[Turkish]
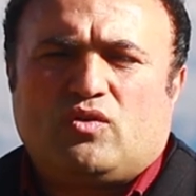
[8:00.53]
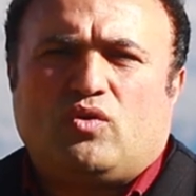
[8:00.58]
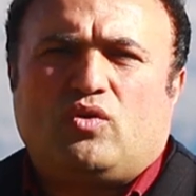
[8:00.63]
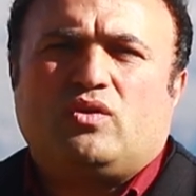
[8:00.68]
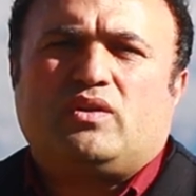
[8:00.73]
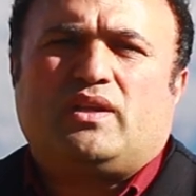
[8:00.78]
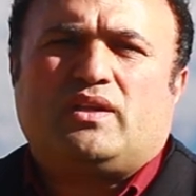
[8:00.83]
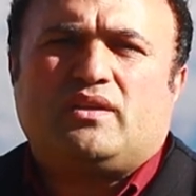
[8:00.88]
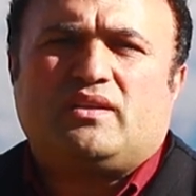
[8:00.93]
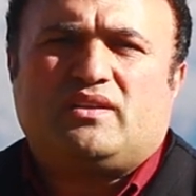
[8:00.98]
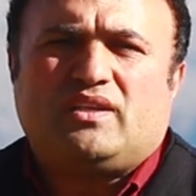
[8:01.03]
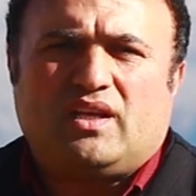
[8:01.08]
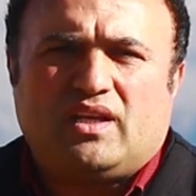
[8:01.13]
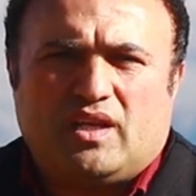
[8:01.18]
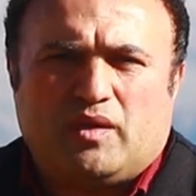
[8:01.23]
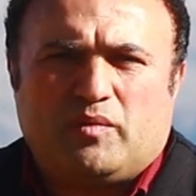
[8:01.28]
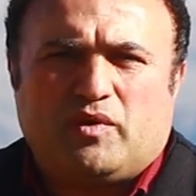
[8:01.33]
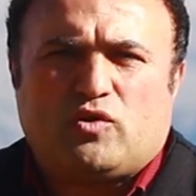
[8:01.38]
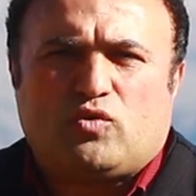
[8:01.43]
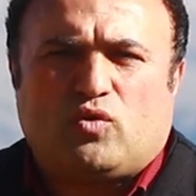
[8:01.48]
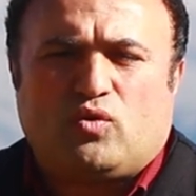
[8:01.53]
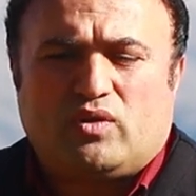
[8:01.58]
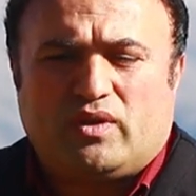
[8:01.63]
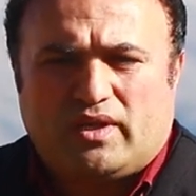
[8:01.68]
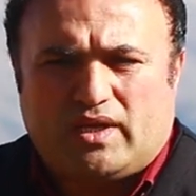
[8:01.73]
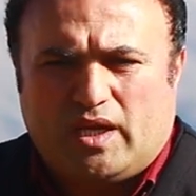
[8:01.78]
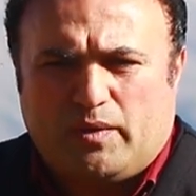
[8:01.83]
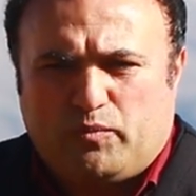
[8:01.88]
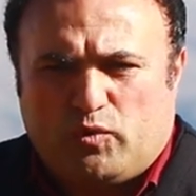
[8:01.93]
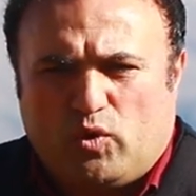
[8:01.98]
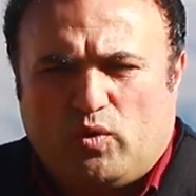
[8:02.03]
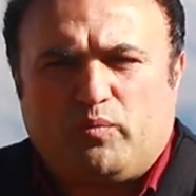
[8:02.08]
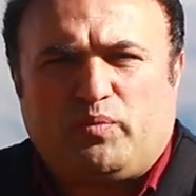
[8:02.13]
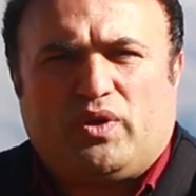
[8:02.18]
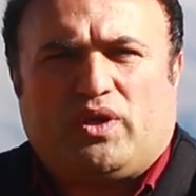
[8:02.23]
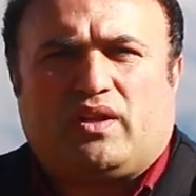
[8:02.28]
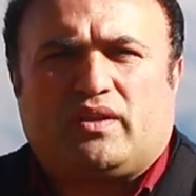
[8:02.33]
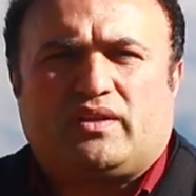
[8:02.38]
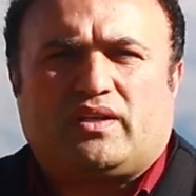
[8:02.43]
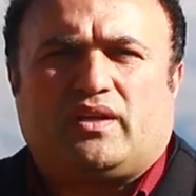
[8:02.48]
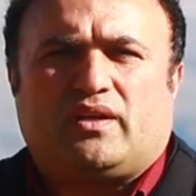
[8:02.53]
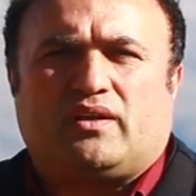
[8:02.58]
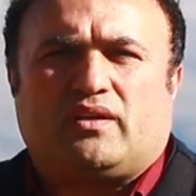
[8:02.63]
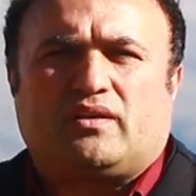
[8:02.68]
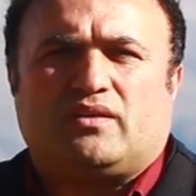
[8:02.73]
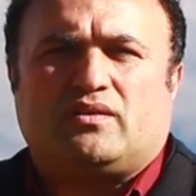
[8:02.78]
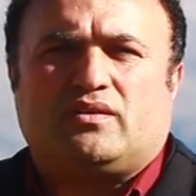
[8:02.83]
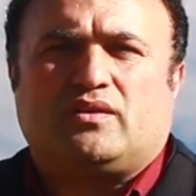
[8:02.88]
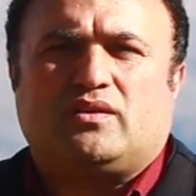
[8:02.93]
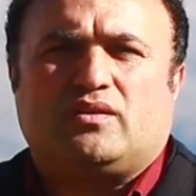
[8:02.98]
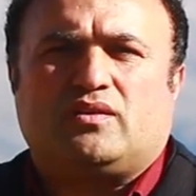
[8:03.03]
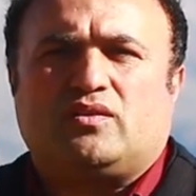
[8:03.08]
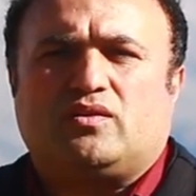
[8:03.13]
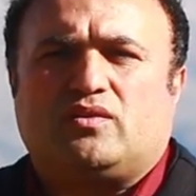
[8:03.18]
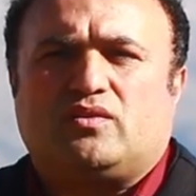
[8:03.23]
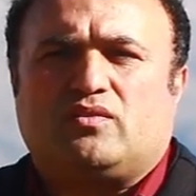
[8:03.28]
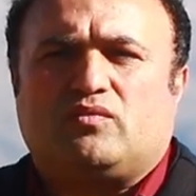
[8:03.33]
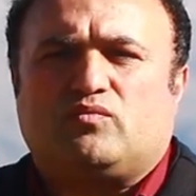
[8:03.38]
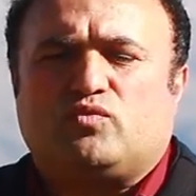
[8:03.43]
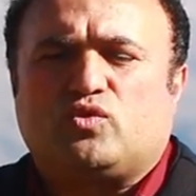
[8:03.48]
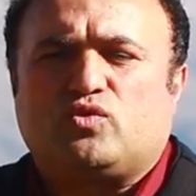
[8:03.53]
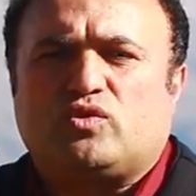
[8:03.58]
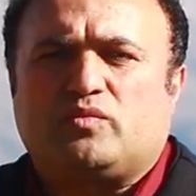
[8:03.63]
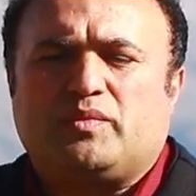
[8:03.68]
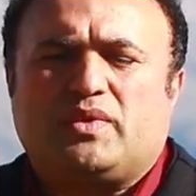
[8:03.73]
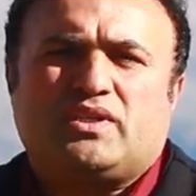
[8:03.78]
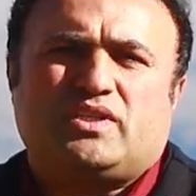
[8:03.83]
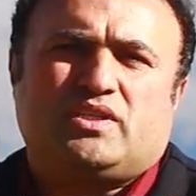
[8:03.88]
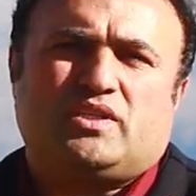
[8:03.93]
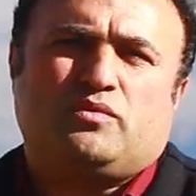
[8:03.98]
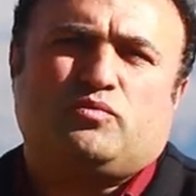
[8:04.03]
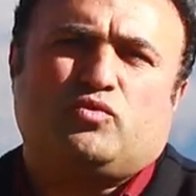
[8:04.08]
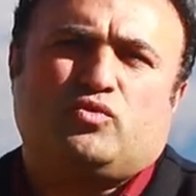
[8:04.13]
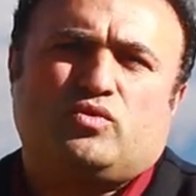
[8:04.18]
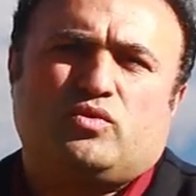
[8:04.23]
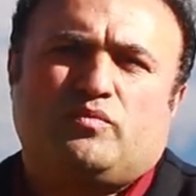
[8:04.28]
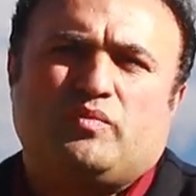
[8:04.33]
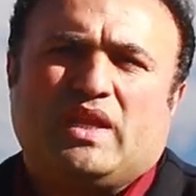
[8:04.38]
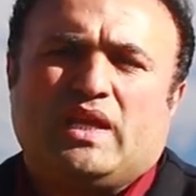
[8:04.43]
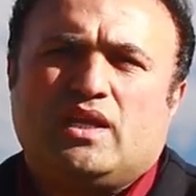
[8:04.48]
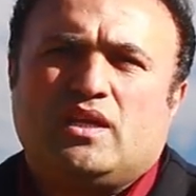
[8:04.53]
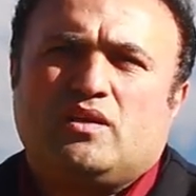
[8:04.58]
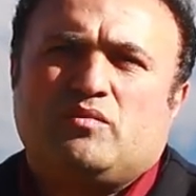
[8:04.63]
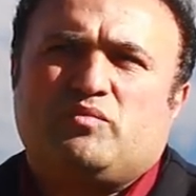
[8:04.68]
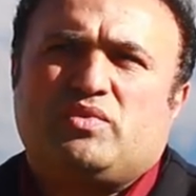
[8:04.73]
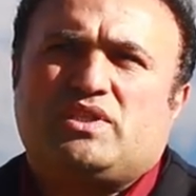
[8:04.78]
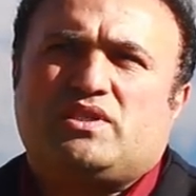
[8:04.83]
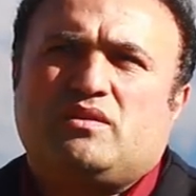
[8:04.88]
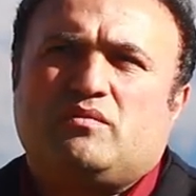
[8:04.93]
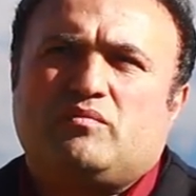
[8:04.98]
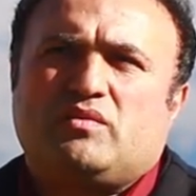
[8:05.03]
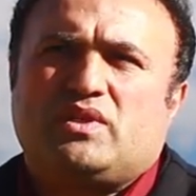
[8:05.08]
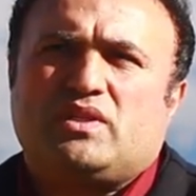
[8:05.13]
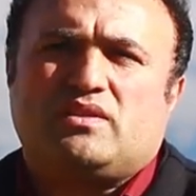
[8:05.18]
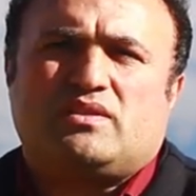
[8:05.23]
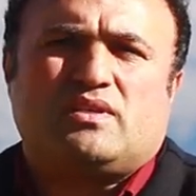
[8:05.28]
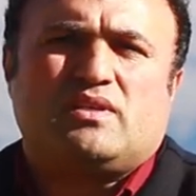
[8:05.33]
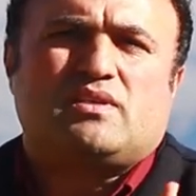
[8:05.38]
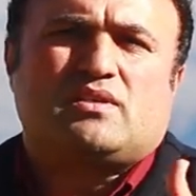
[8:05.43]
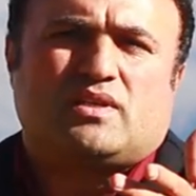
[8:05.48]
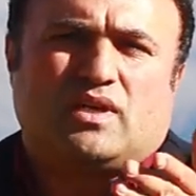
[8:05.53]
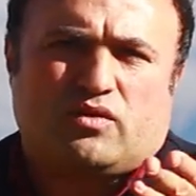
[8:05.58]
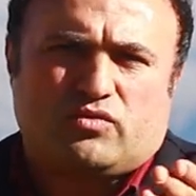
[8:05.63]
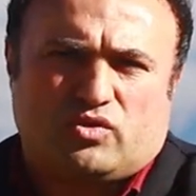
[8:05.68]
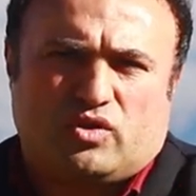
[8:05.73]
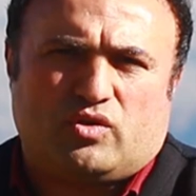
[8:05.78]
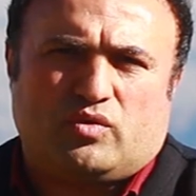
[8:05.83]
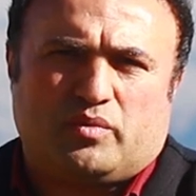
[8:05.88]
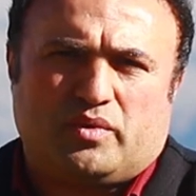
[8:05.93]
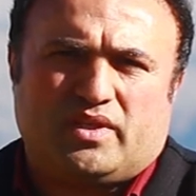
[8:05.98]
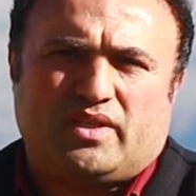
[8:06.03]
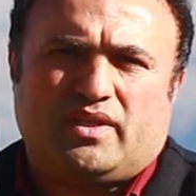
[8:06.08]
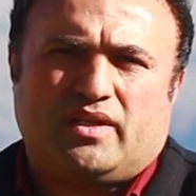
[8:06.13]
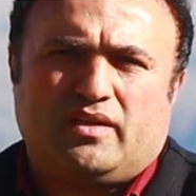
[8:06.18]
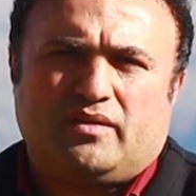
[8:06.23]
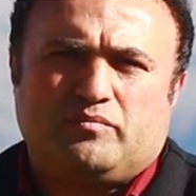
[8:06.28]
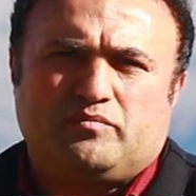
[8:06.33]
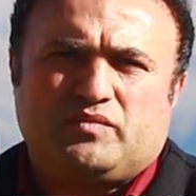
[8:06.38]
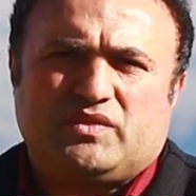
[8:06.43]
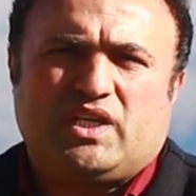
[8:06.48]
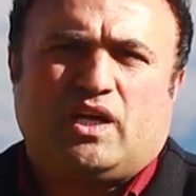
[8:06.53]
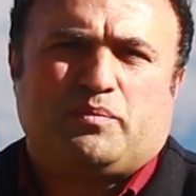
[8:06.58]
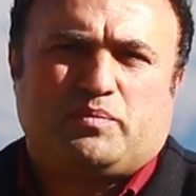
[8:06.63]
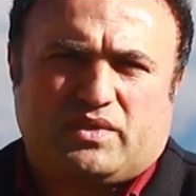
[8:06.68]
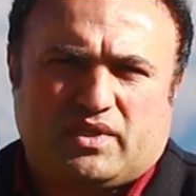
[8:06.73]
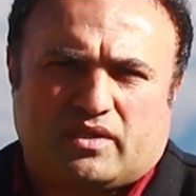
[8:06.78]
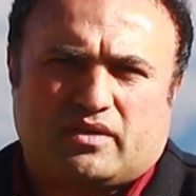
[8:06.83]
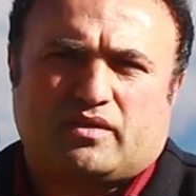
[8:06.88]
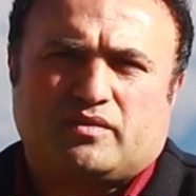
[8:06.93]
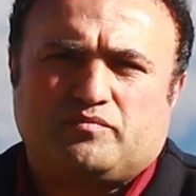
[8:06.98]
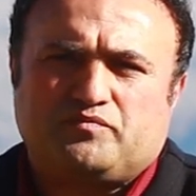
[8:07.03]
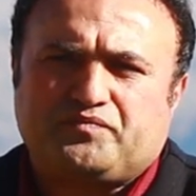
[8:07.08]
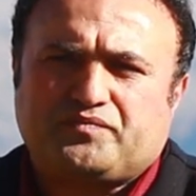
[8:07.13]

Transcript: Onları dinlemek, onları hep ön planda e, buldurmak ki bunu bizim SİSKAV döneminde yaptık.